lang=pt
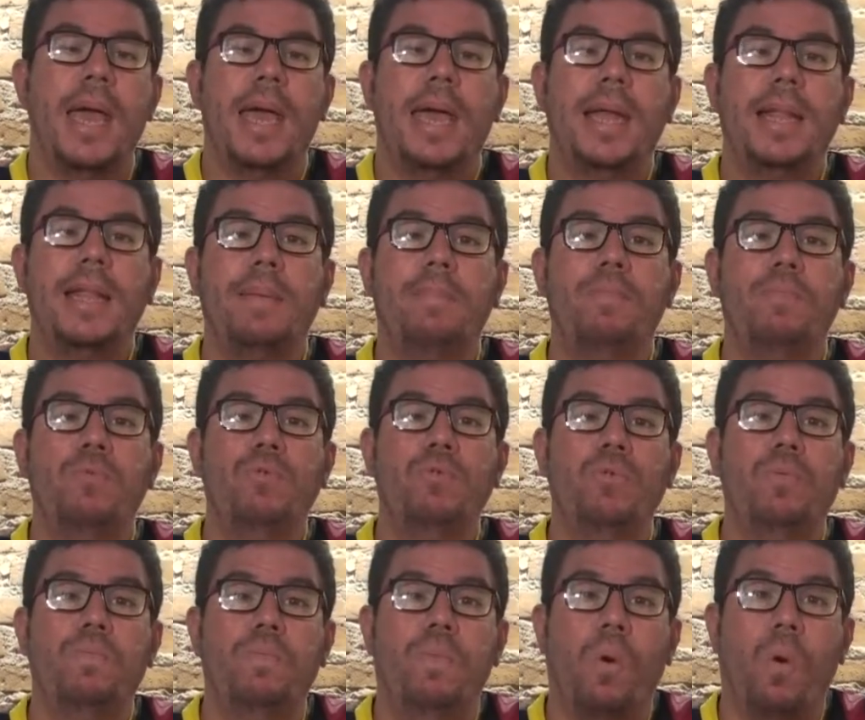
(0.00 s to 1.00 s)
ele é
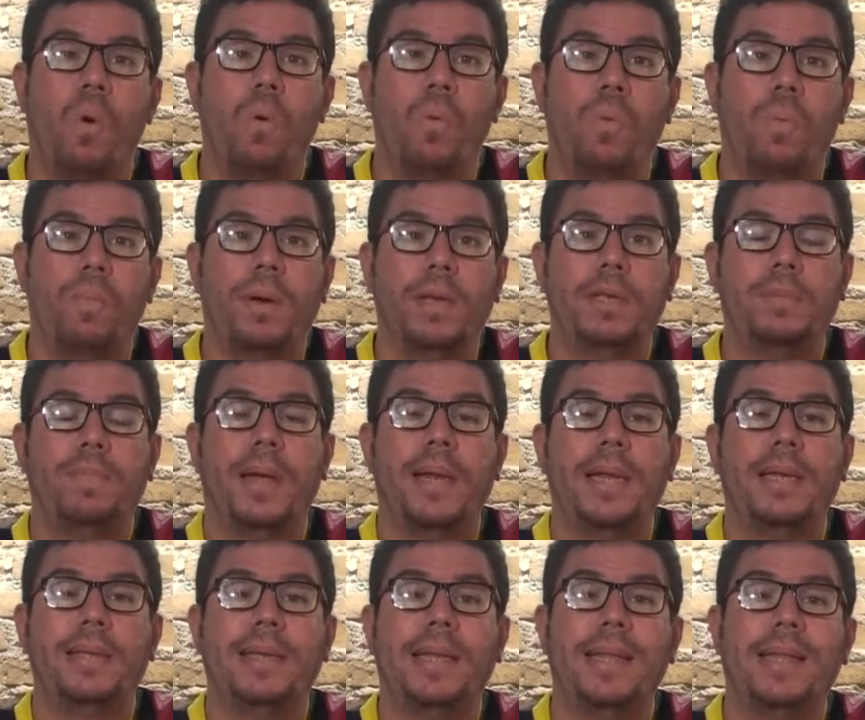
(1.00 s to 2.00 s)
muito bom, mas
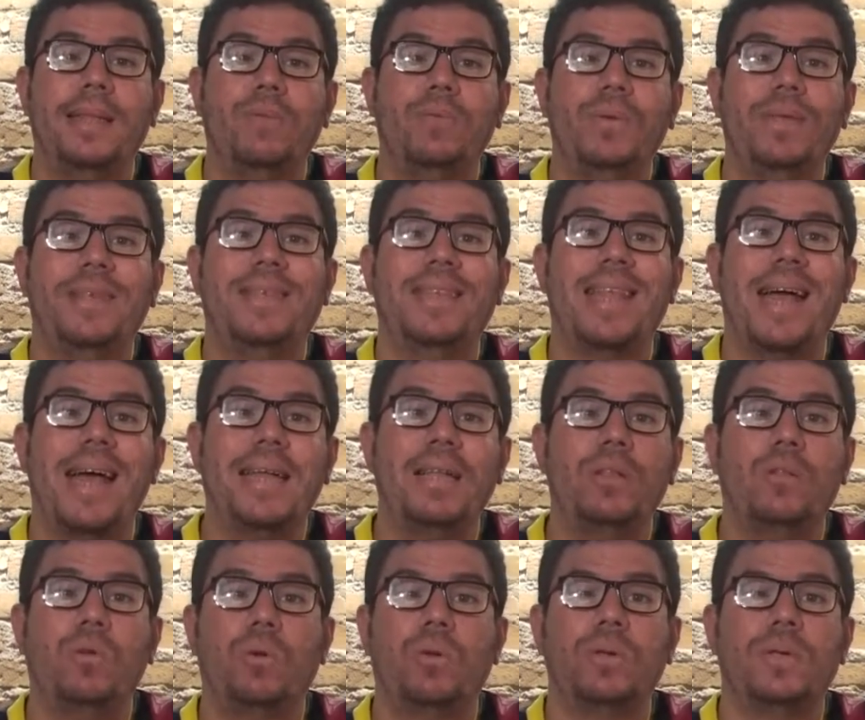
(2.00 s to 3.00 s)
parece que ele não está
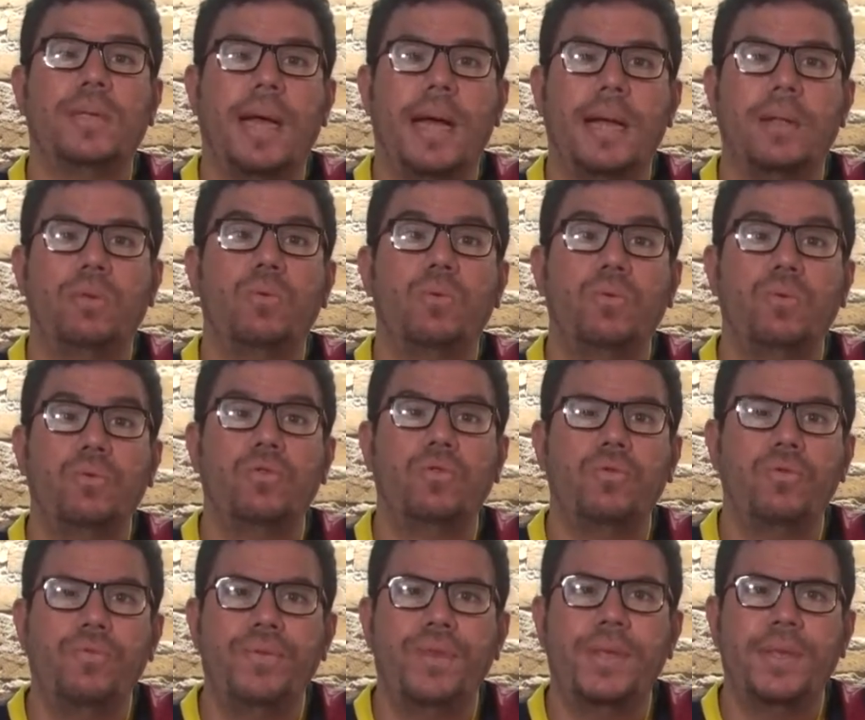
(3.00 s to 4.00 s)
entrosado o
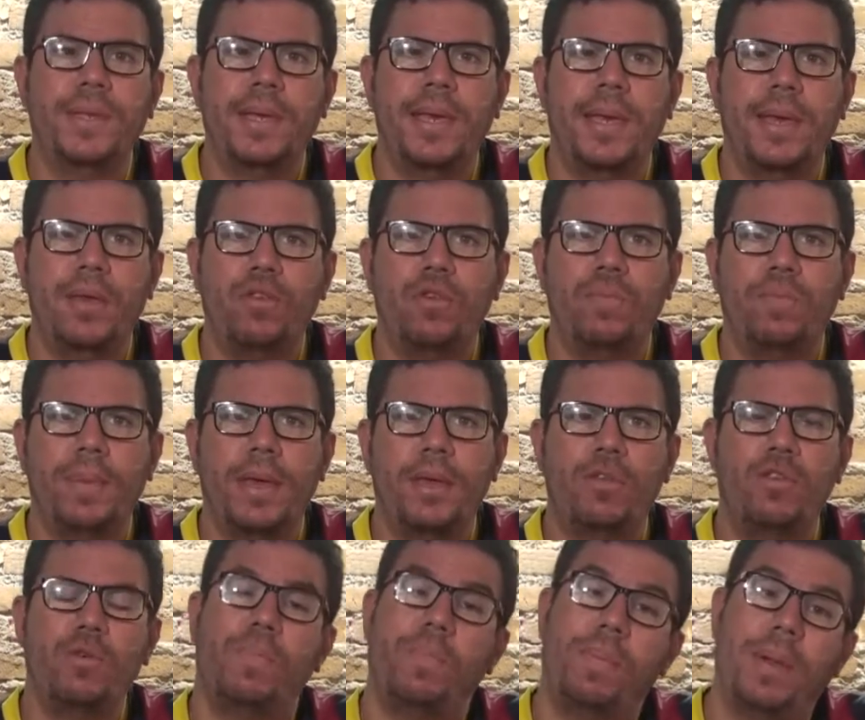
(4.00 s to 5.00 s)

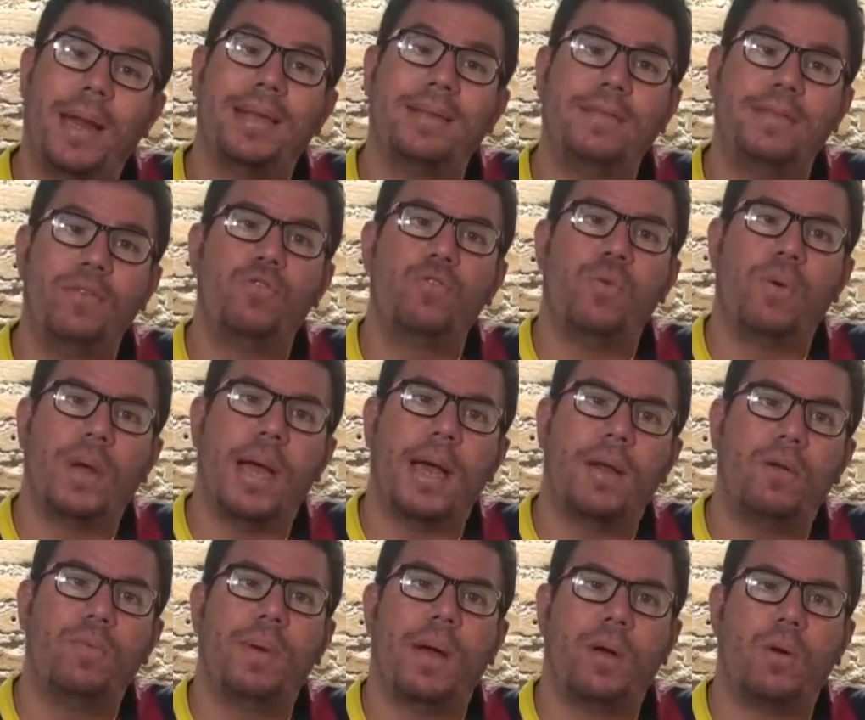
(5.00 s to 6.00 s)
suficientemente para se
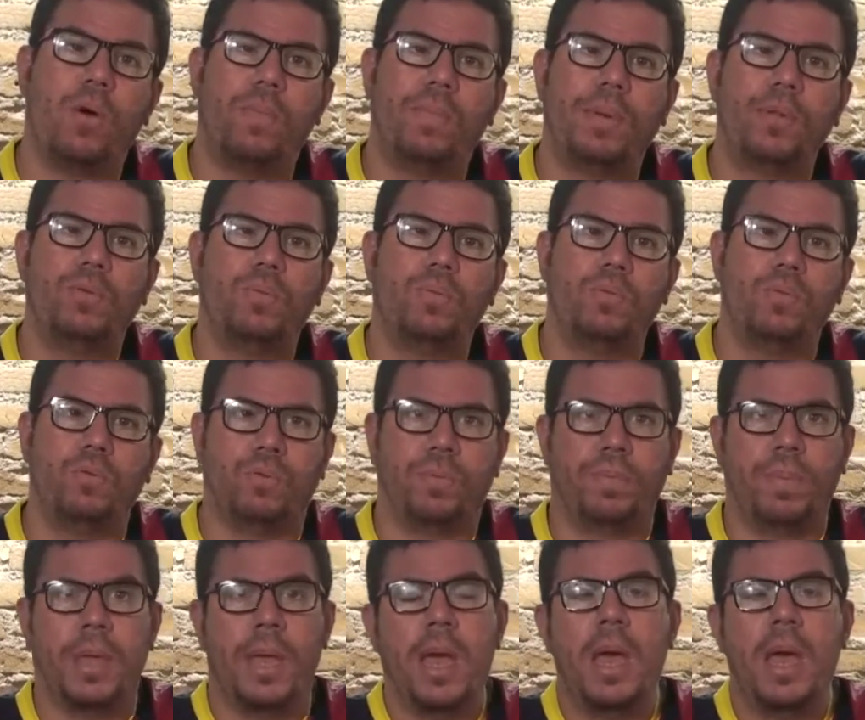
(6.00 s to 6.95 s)
jogar uma Copa do Mundo.